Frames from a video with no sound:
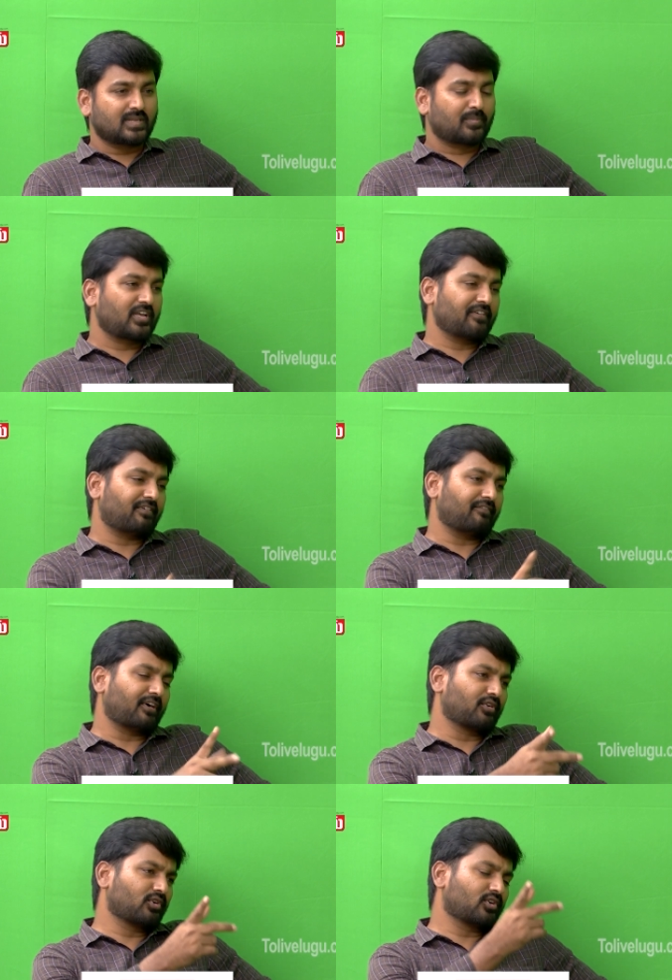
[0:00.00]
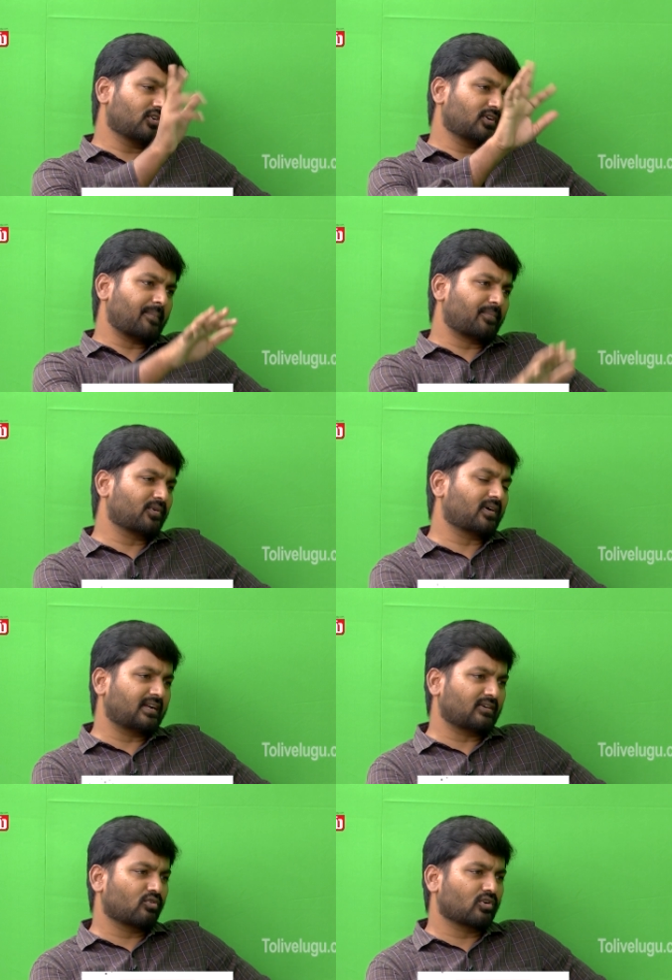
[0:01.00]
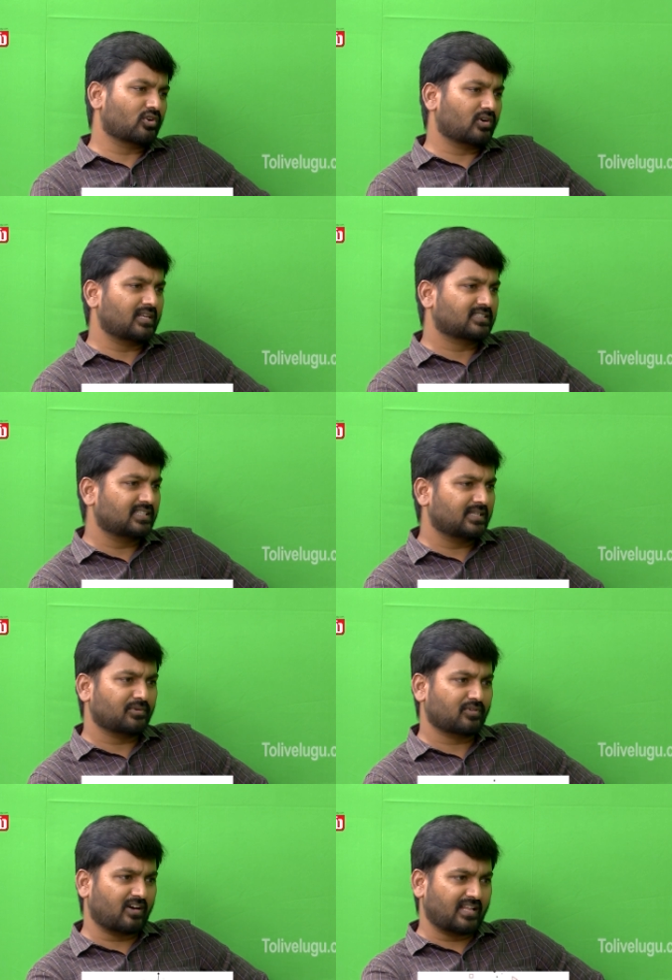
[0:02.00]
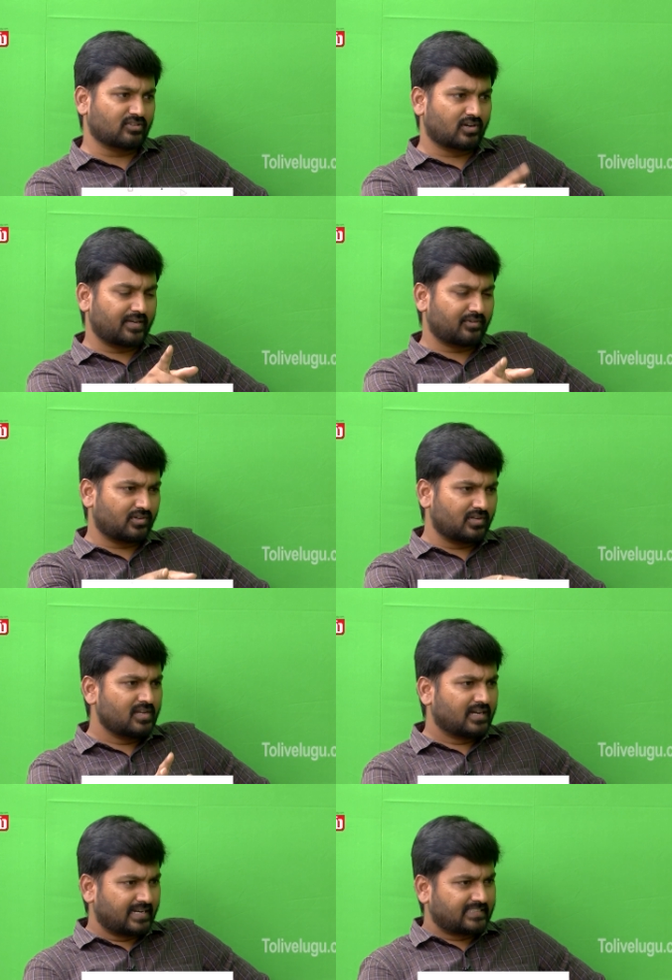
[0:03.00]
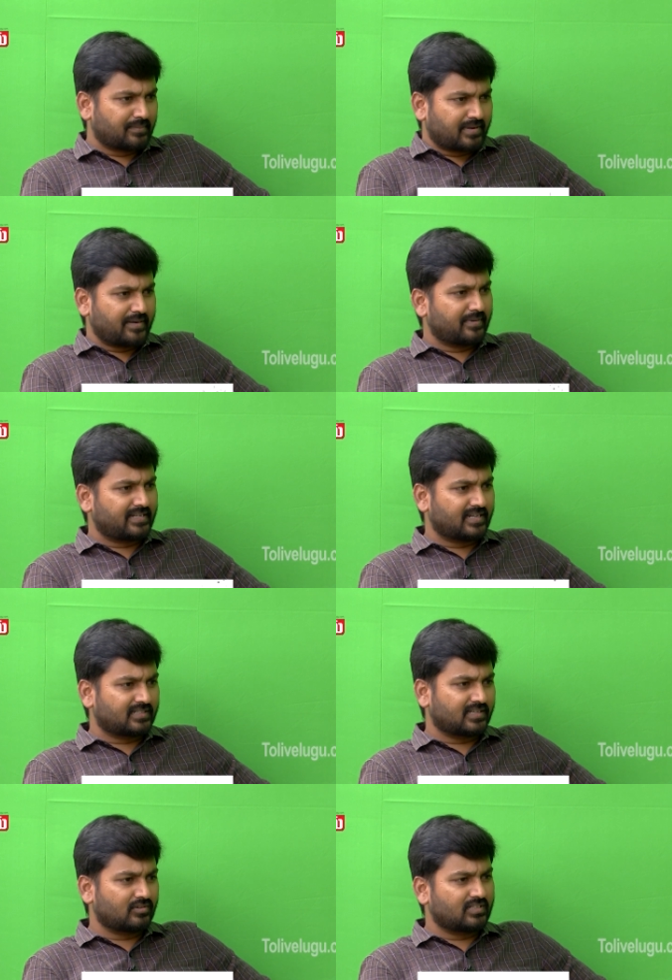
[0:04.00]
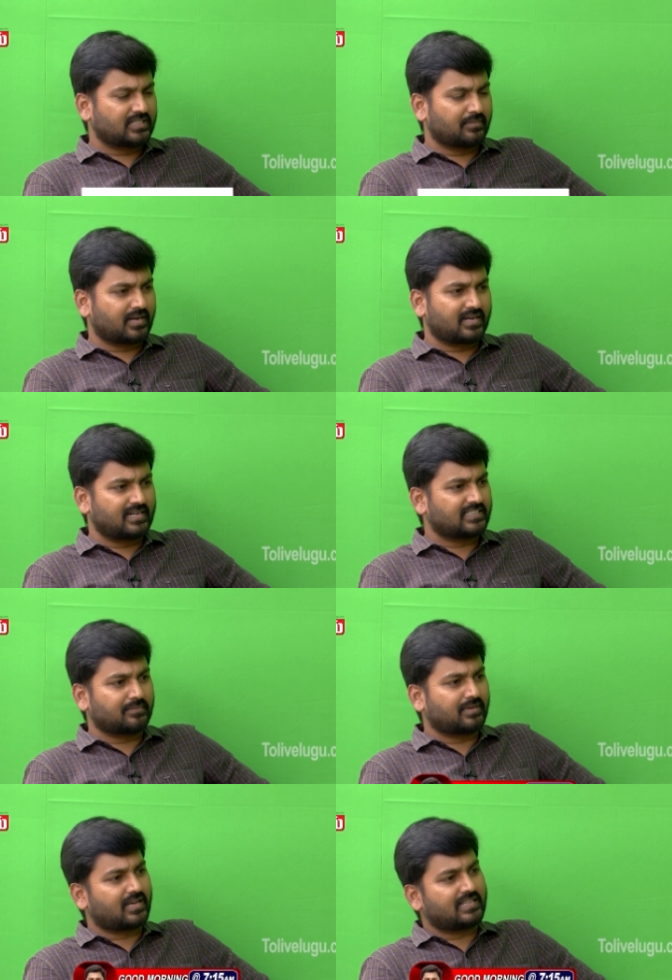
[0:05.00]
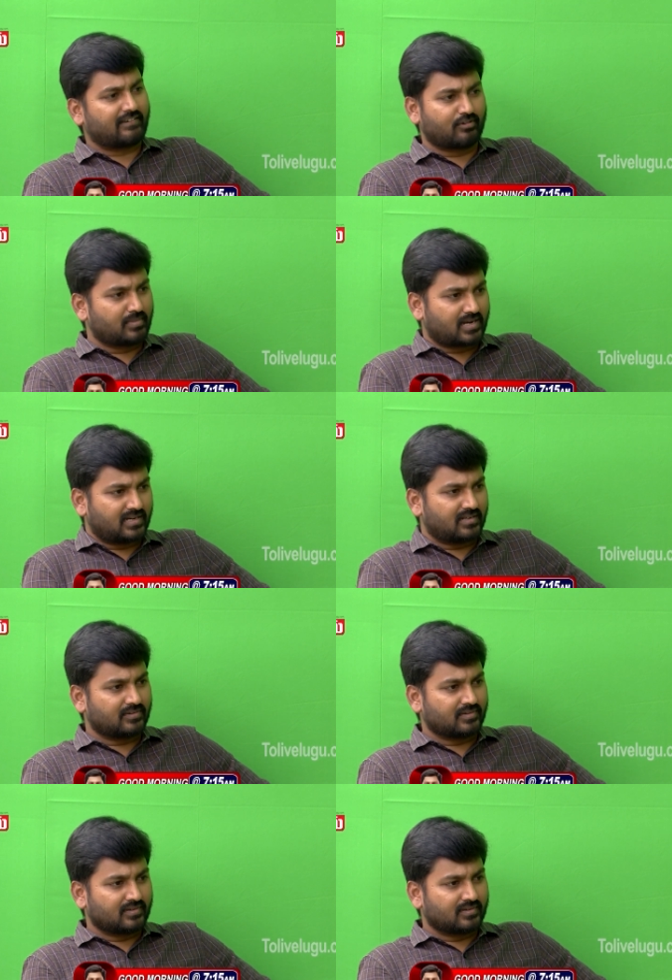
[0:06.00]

ఇప్పుడు ఈ ఫరూక్ ఎప్పుడు ఆ కోర్టులో కలిసింది ఇప్పుడు వాళ్ళందరూనేమో డిసెంబర్ అని పెట్టినట్టున్నారు డిసెంబర్ అంటే డిసెంబర్ కాదు నవంబర్ అన్నారు